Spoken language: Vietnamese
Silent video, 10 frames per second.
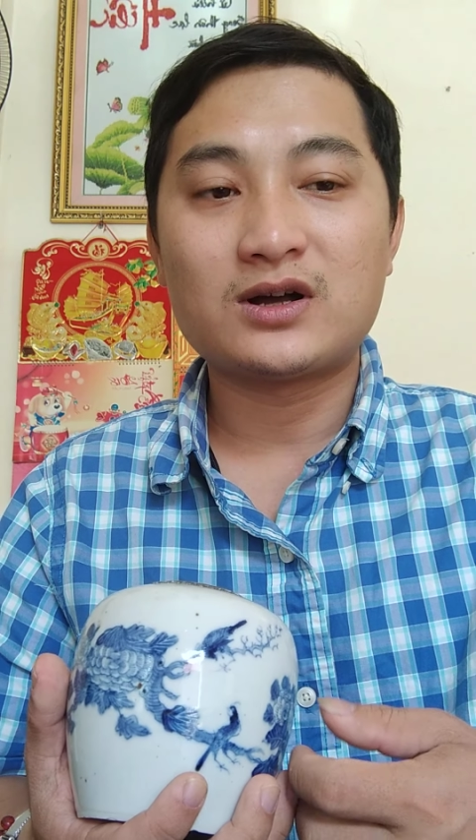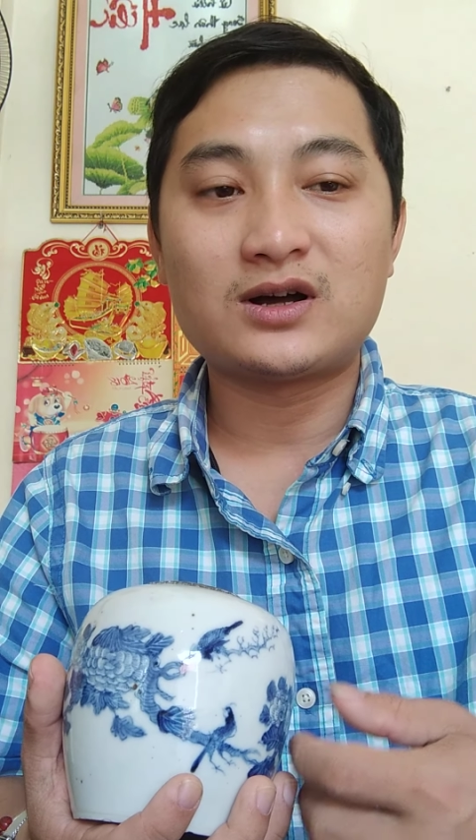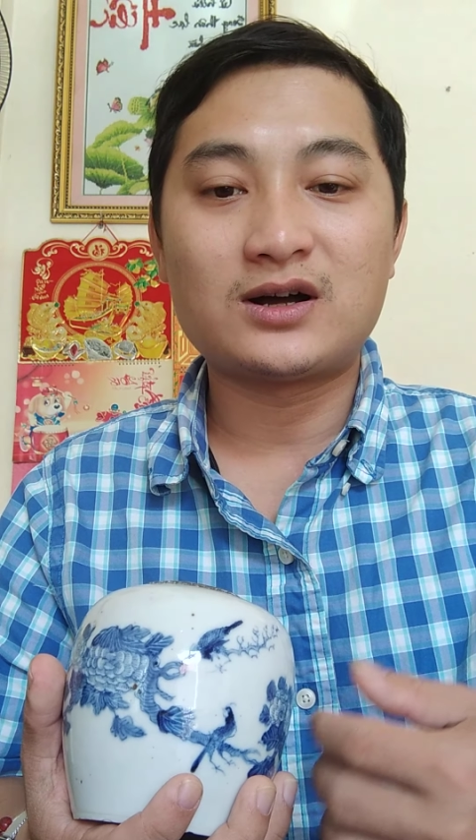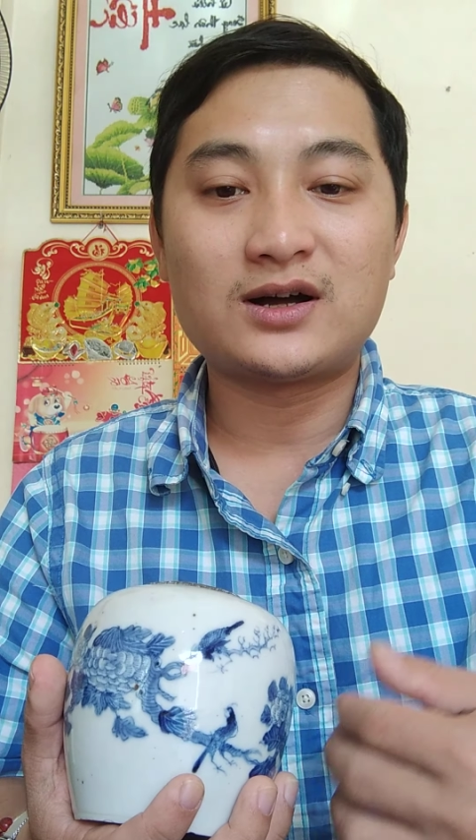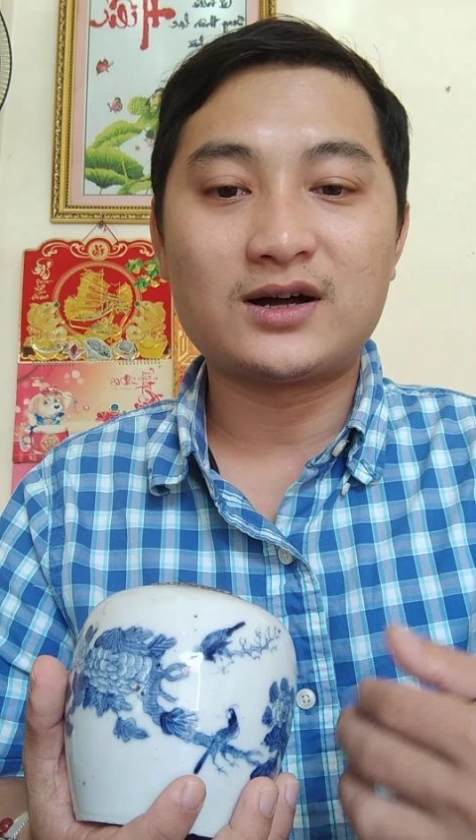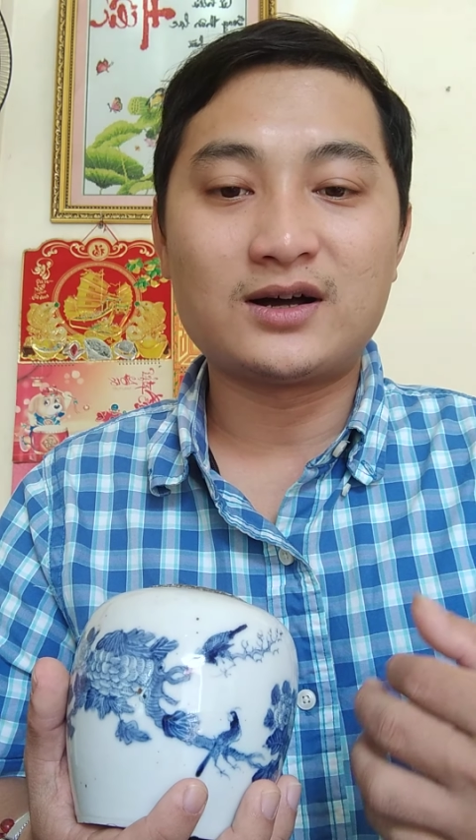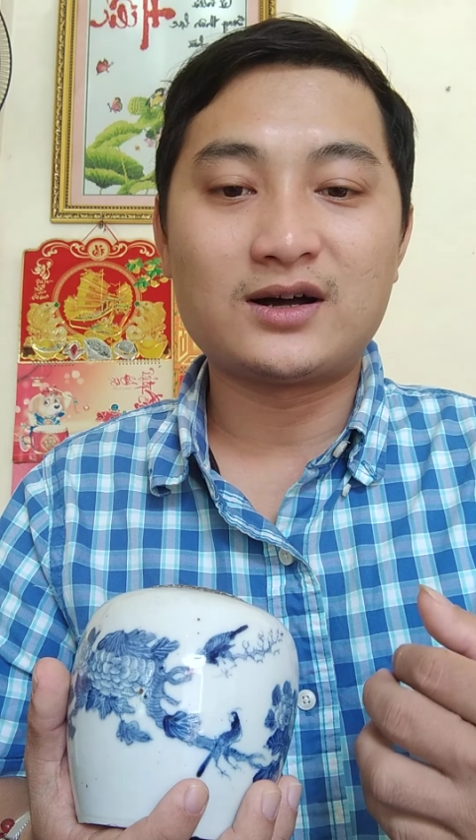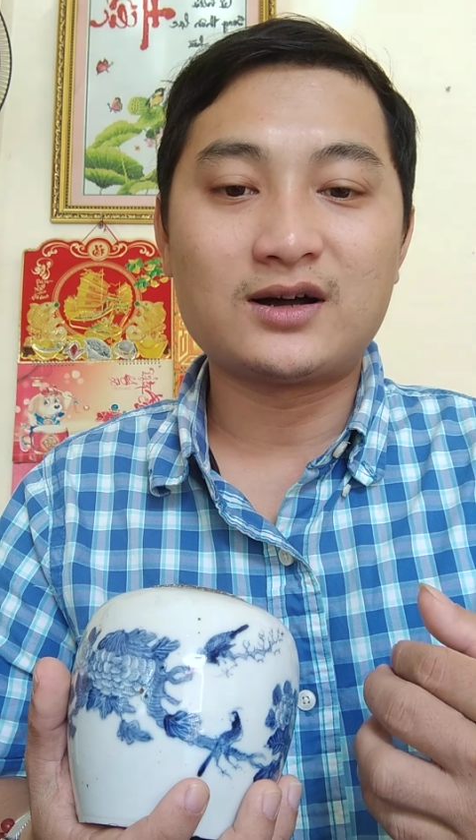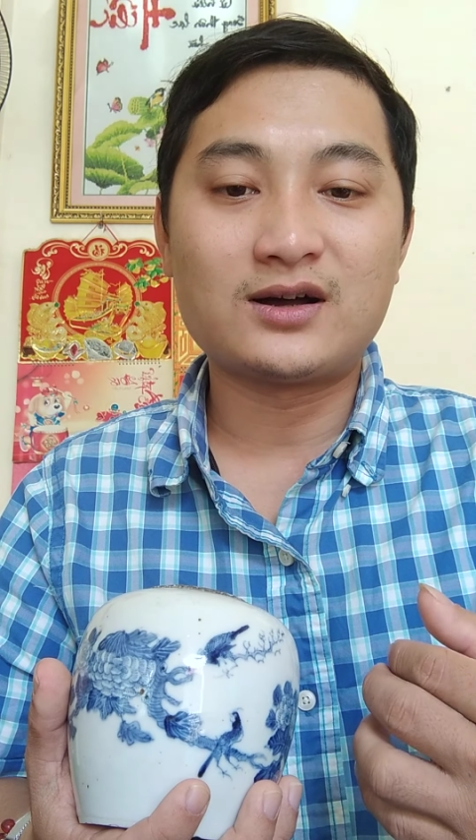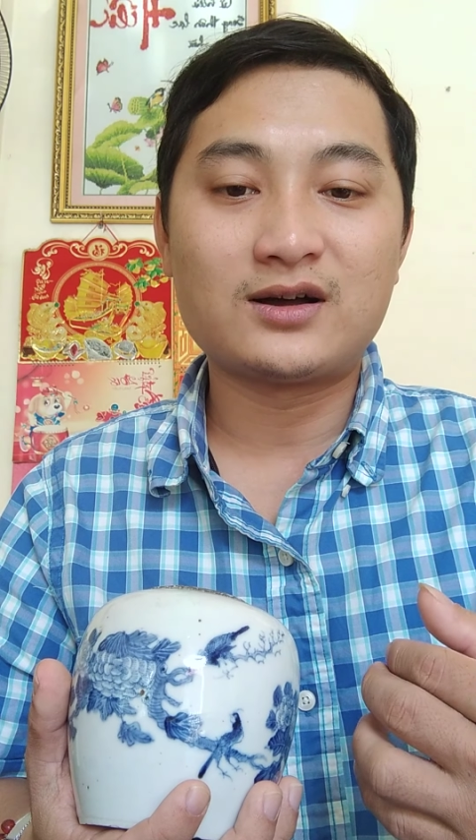
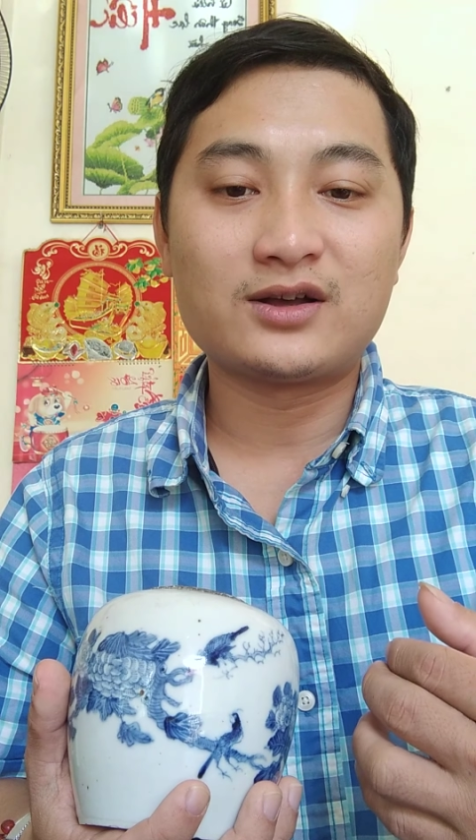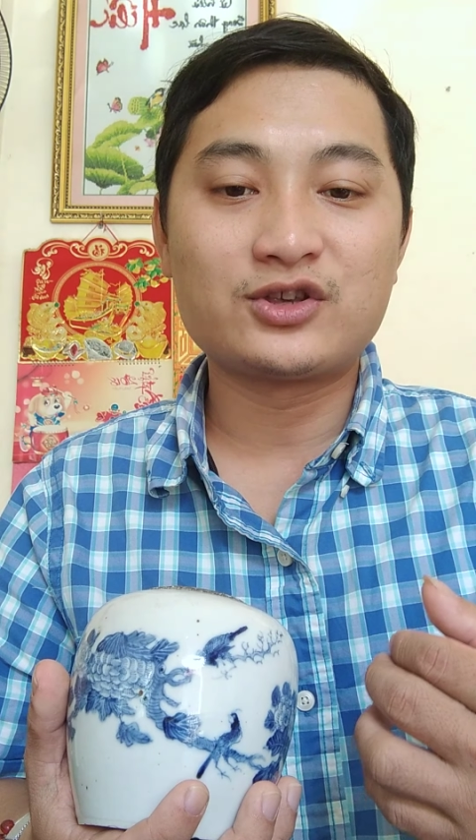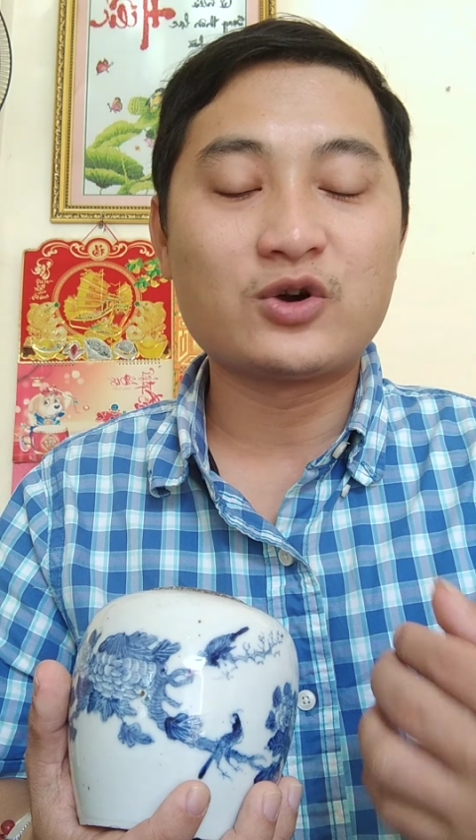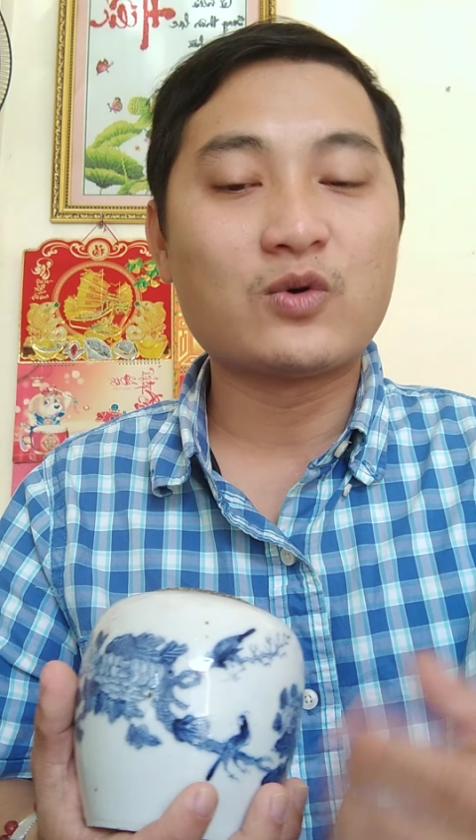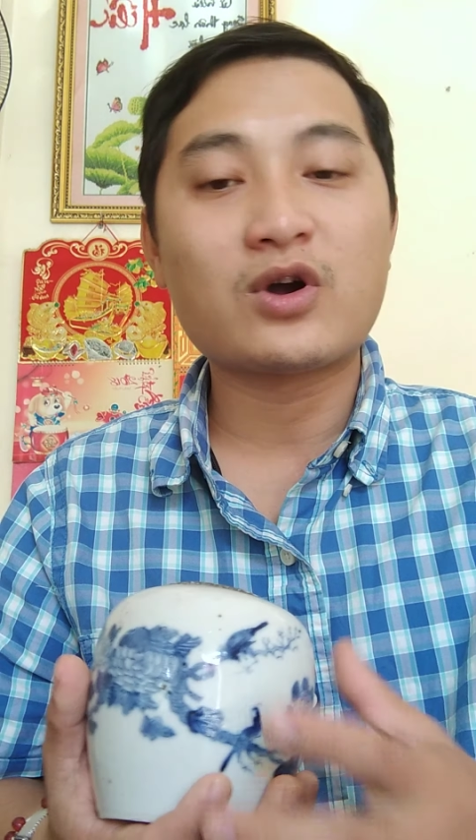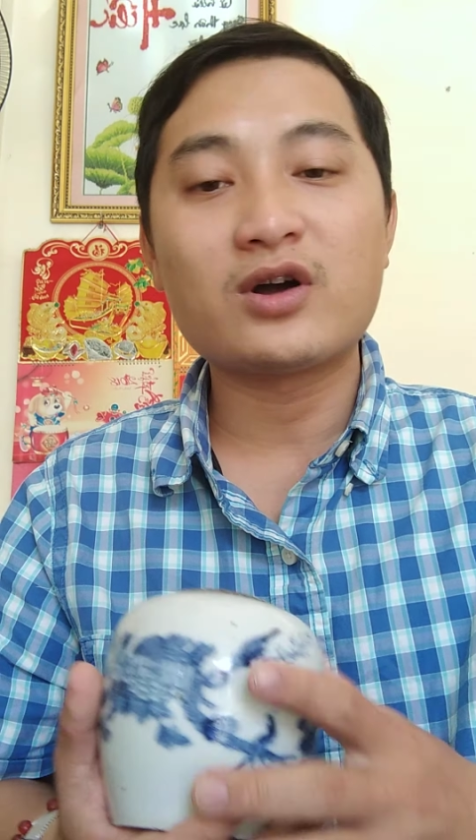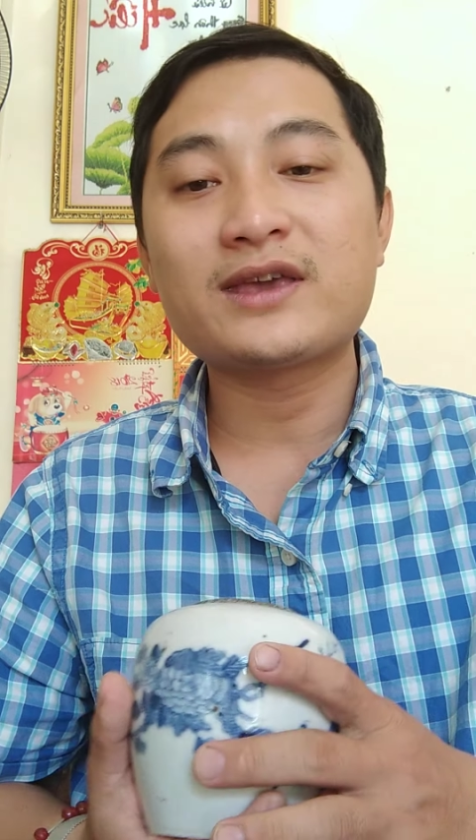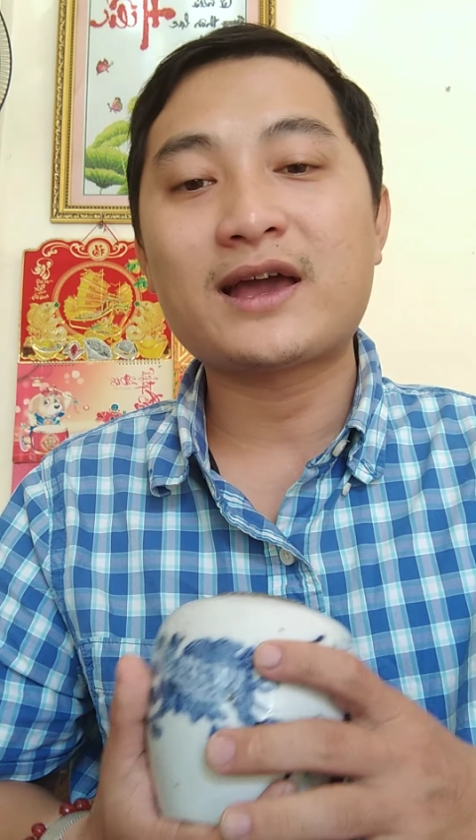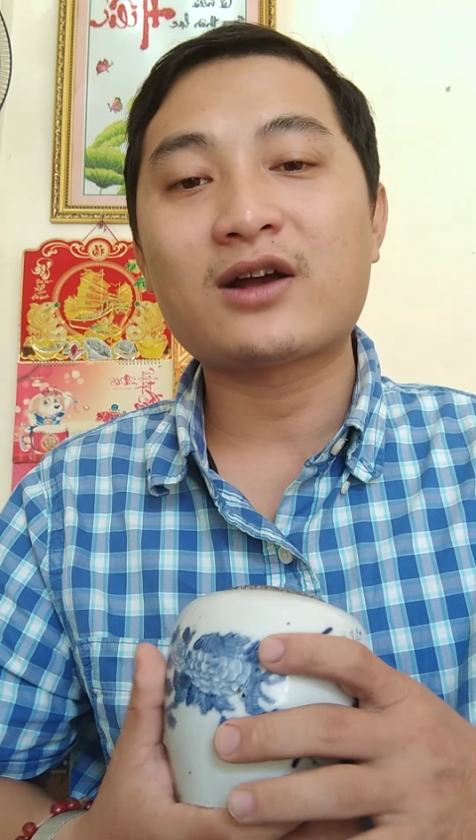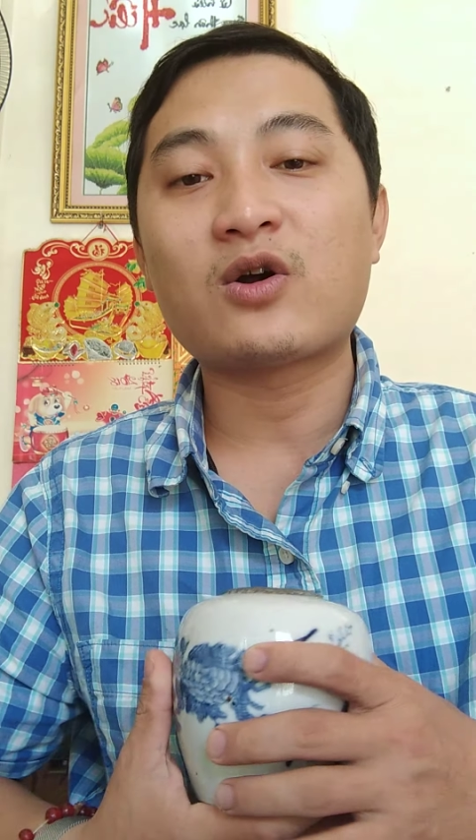uh, dù có
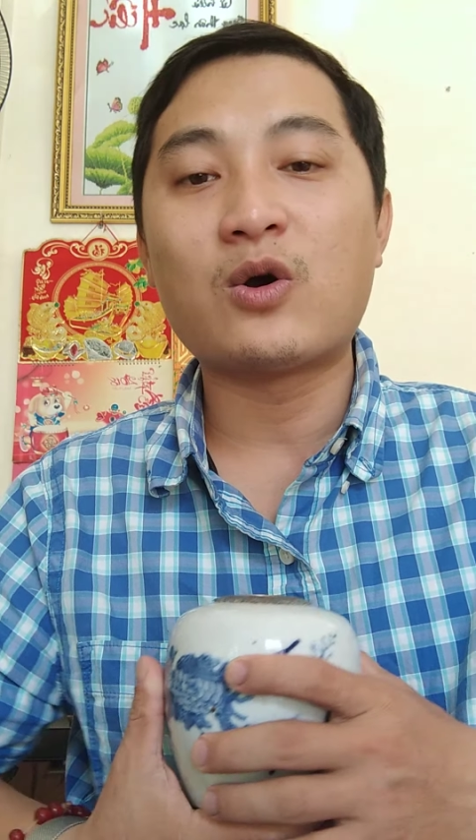gian